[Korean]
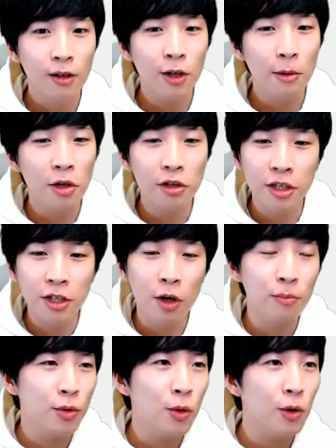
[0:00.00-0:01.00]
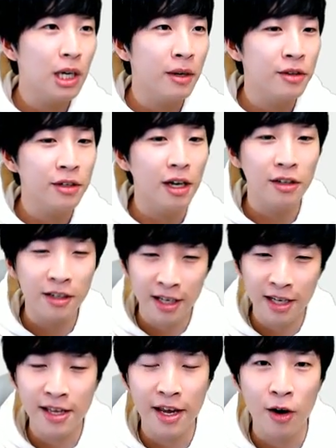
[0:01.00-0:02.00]
그러면은 이런 프로그램 같은 게 뜰
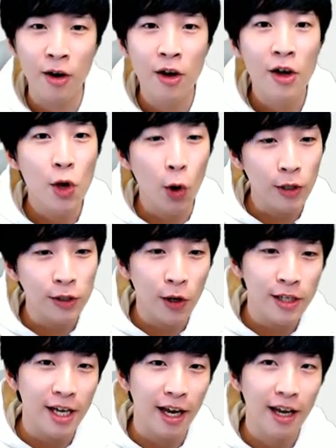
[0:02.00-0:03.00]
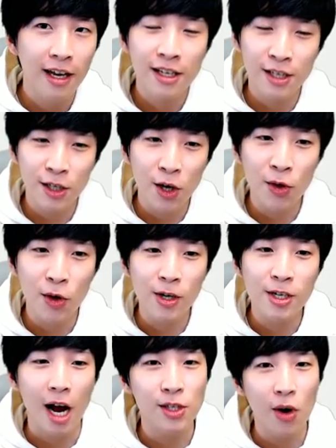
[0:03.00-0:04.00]
텐데요 여기서 이제 C
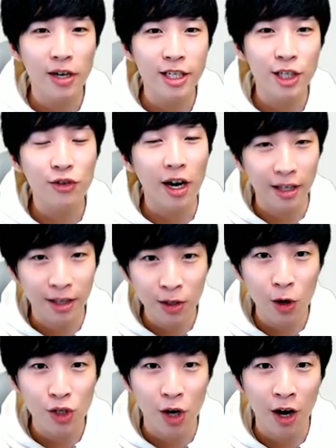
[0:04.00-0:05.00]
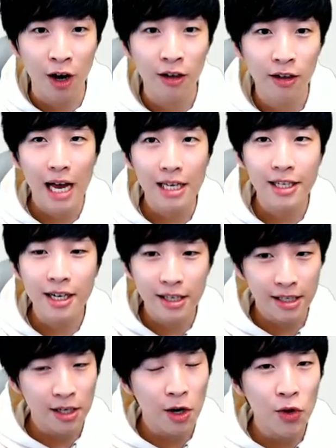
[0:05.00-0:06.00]
언어를 작성하실 수가 있는 거죠 사실
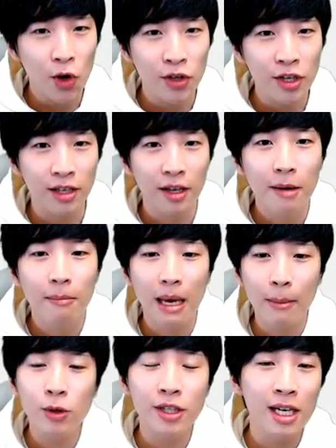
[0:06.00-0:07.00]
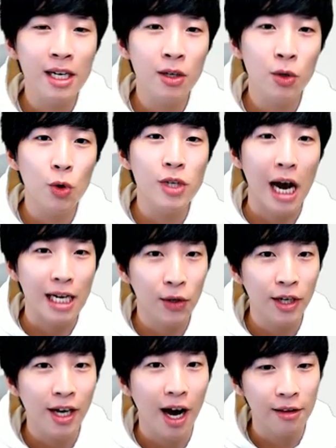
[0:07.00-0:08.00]
C 언어는 메모장으로도
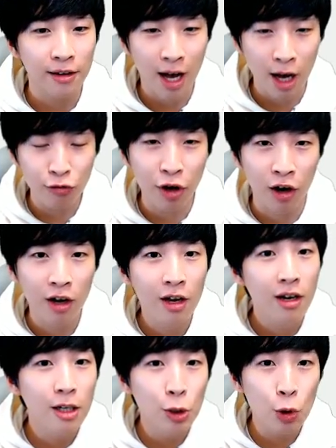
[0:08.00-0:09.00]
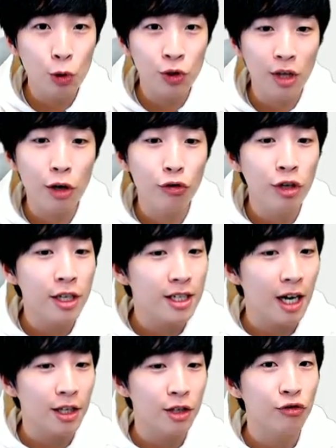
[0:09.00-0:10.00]
작성이 가능하고요 리눅스나
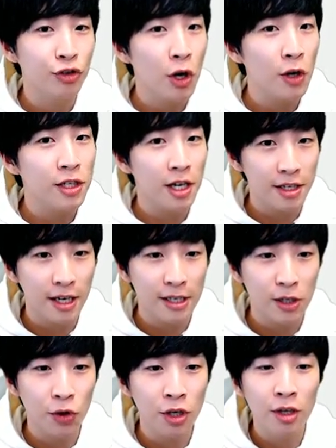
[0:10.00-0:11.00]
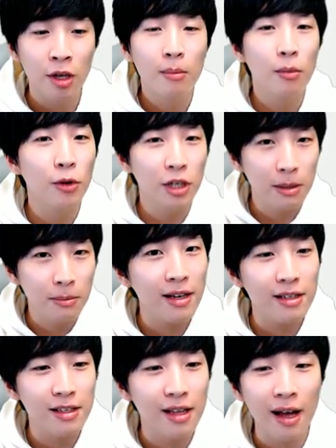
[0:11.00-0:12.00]
유닉스 같은 운영체제에서는 뭐
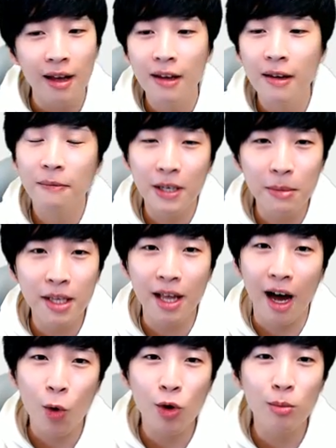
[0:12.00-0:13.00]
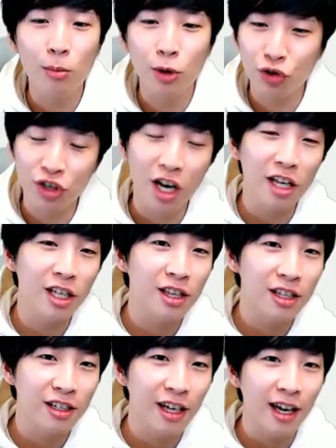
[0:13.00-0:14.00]
이맥스나 빔이나 혹은 뭐
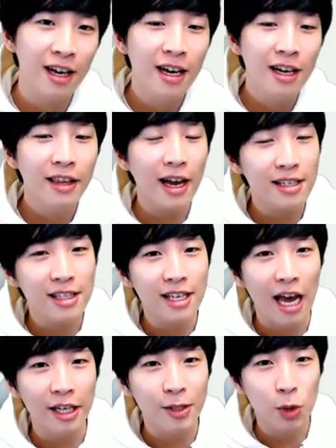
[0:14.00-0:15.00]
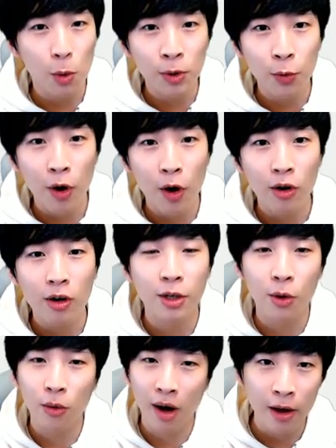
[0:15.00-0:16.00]
gedit 등의 텍스트 에디 소프트웨어를
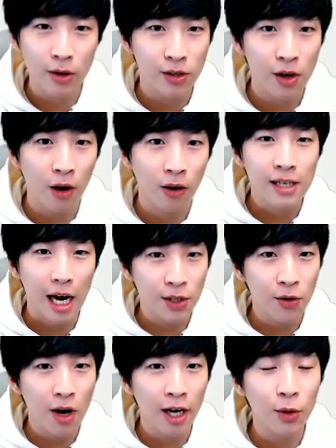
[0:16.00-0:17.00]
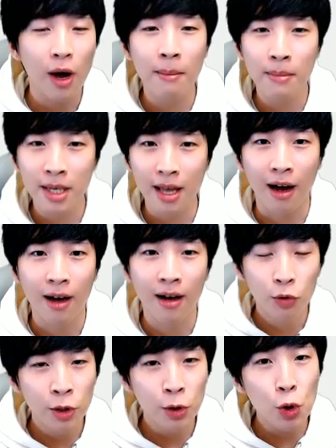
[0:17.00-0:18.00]
이용하여서 작성하기도 합니다.
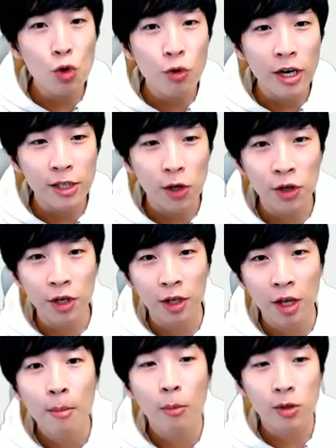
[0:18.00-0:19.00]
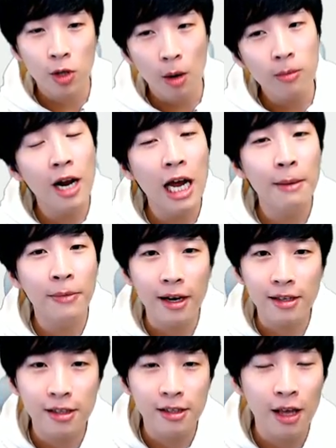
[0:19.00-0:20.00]
윈도우에서는 뭐 서브라임
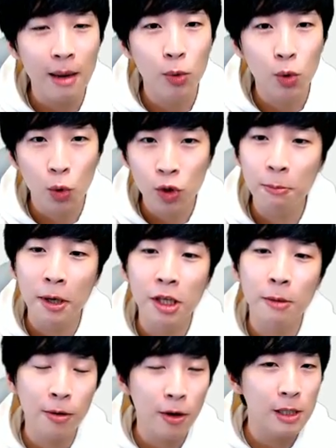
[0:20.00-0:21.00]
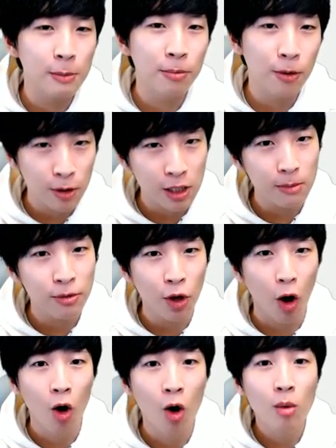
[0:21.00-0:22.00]
텍스트나 뭐 노트패드 플러스
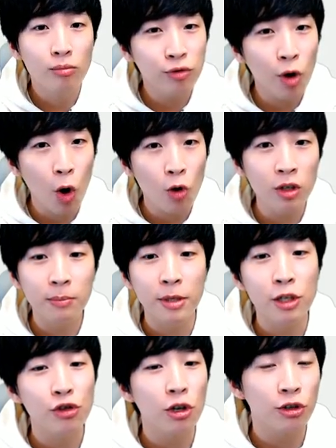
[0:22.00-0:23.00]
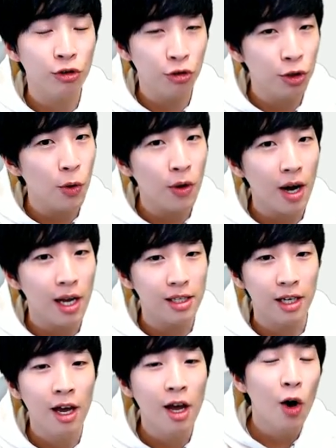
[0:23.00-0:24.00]
플러스부터 무거운 비주얼
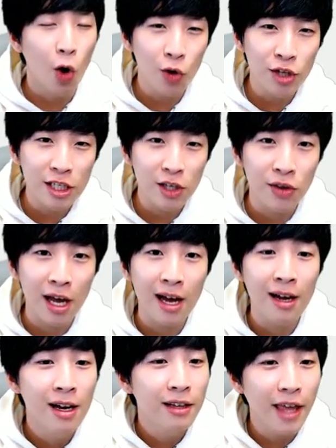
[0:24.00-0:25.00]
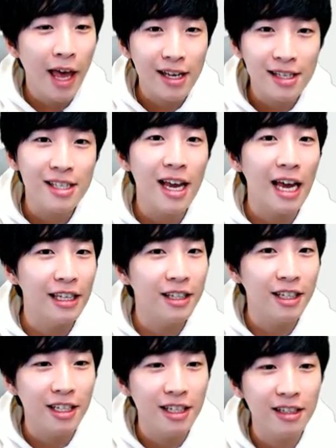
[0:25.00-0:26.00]
스튜디오까지 어디서나 텍스트
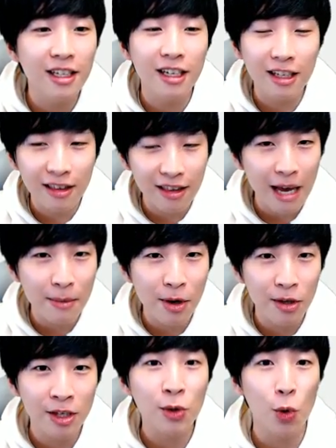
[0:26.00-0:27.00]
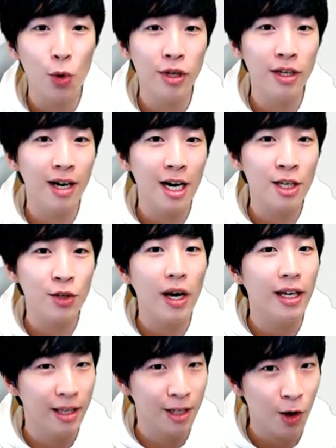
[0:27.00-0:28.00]
에딧 기능이 있다면은 코딩을 할
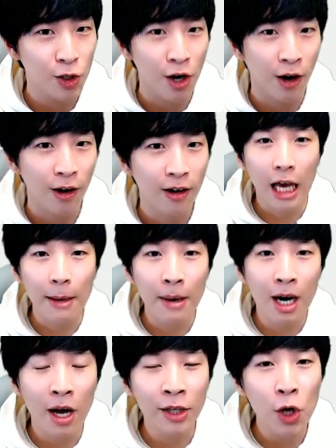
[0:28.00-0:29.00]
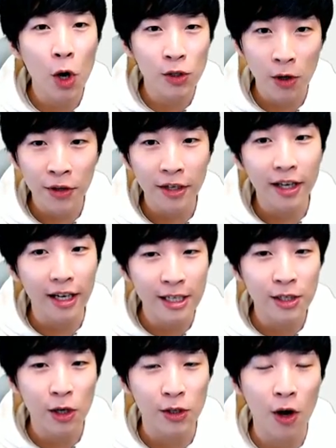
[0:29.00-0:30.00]
수가 있는 거죠. 개발 환경 선택에
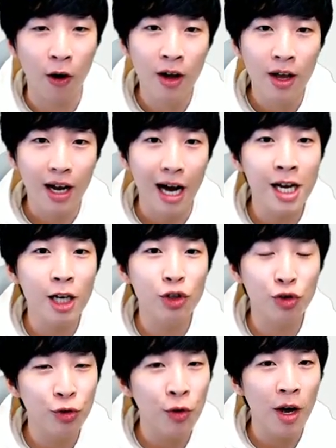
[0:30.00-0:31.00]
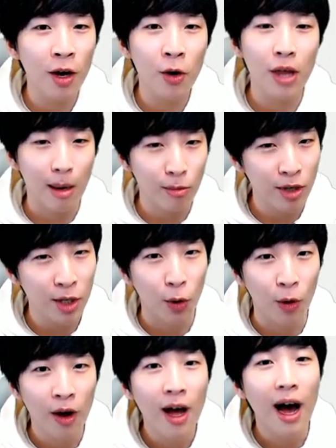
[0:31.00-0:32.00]
있어서 가장 중요한 건 아무래도